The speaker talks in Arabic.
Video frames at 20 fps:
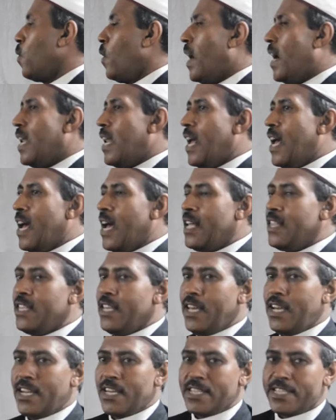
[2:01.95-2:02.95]
وعلى
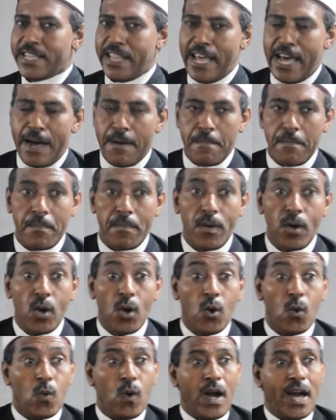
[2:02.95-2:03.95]
هدي الإسلام
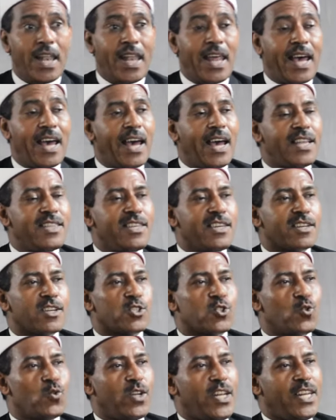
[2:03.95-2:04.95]
وعلى هدي
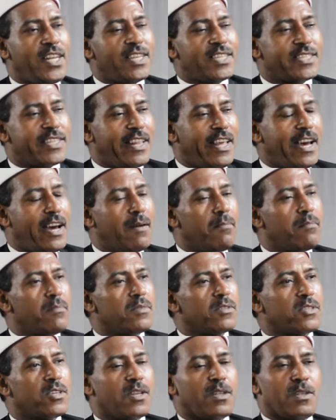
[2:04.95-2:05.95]
رسول
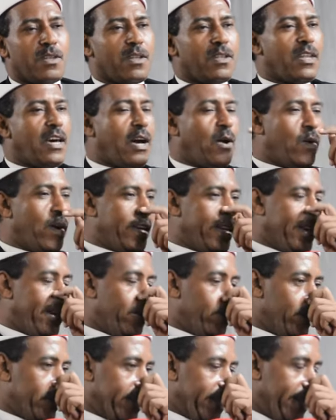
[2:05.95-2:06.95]
الإسلام صلى الله
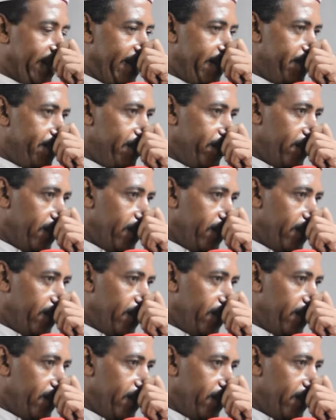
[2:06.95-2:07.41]
عليه وسلم